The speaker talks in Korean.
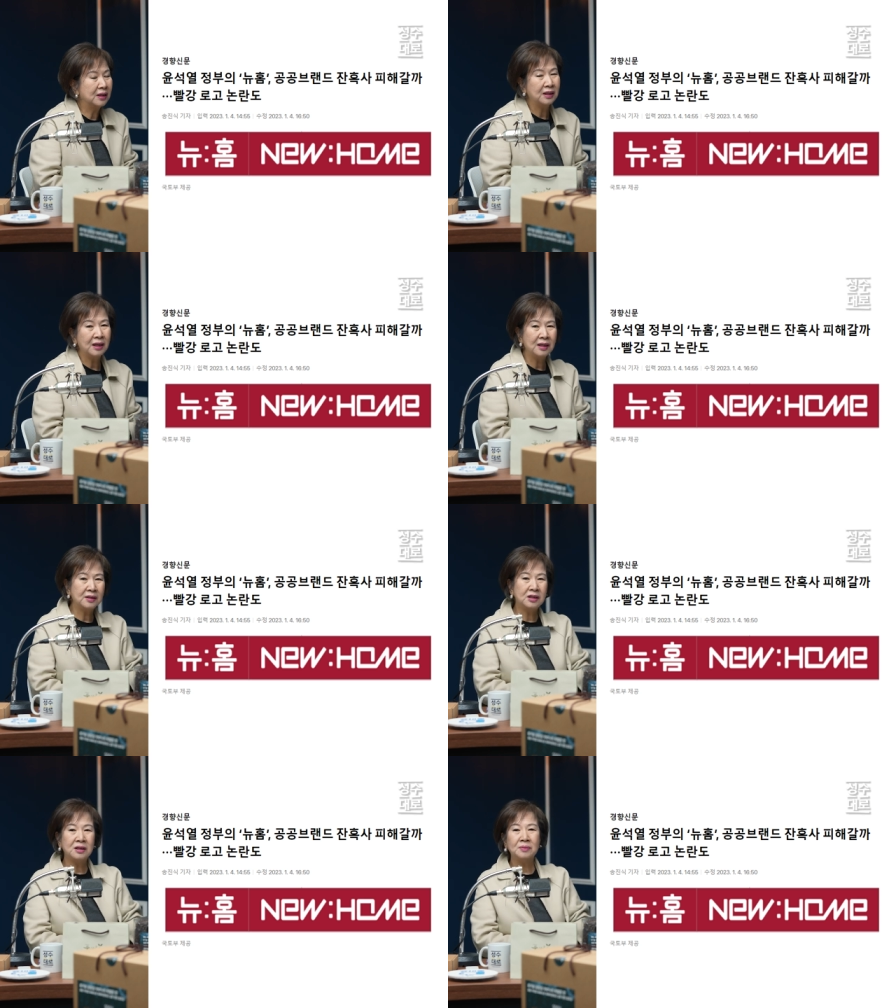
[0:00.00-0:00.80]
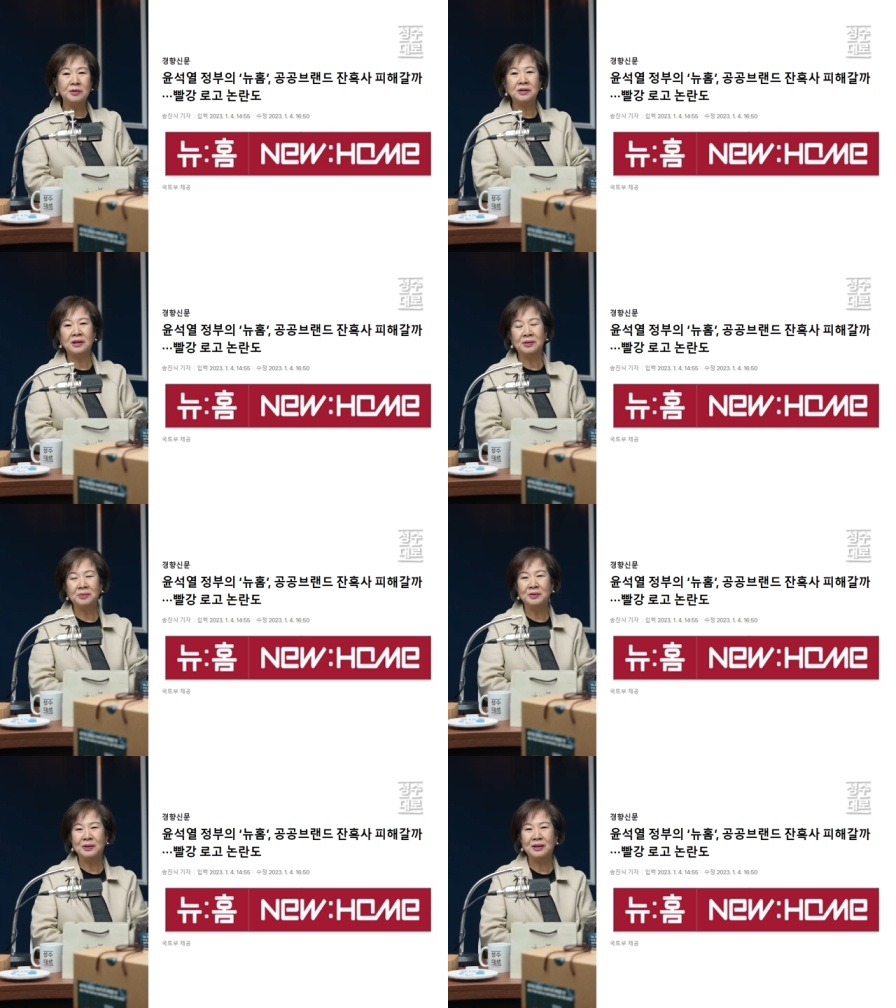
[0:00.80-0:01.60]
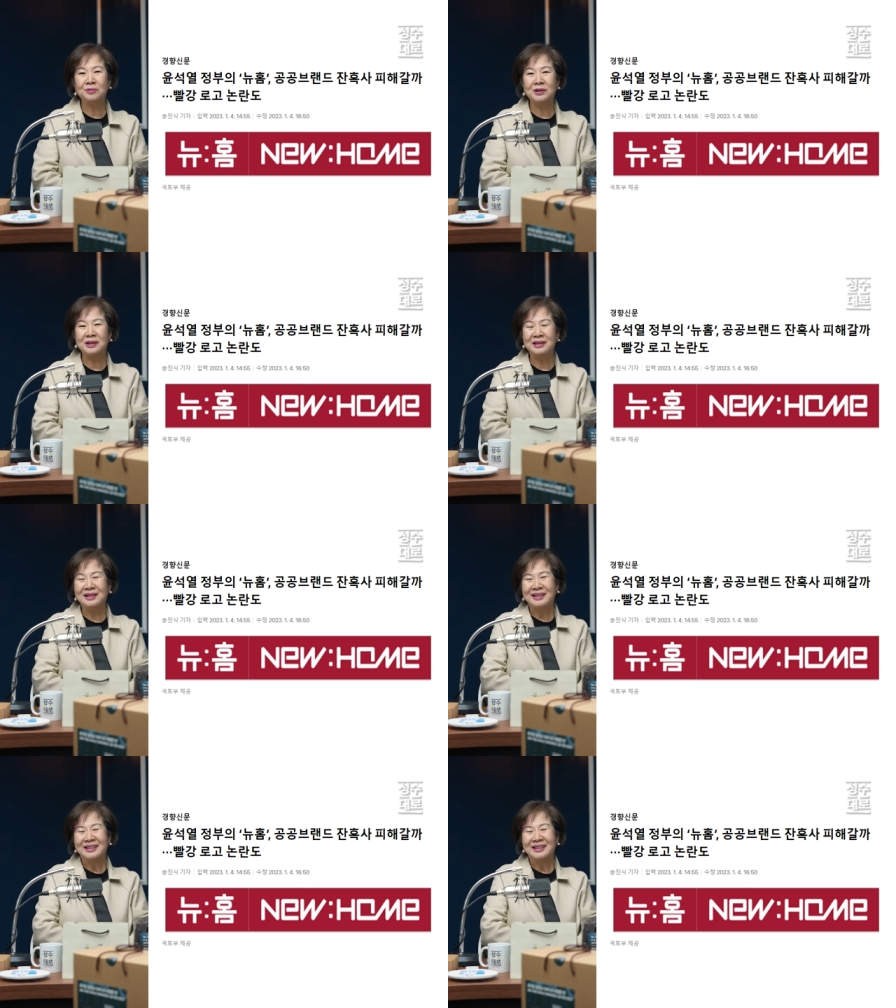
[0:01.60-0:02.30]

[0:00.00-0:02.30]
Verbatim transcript: 그러니까 예. 이게 지금은 이제 여러분들이 우리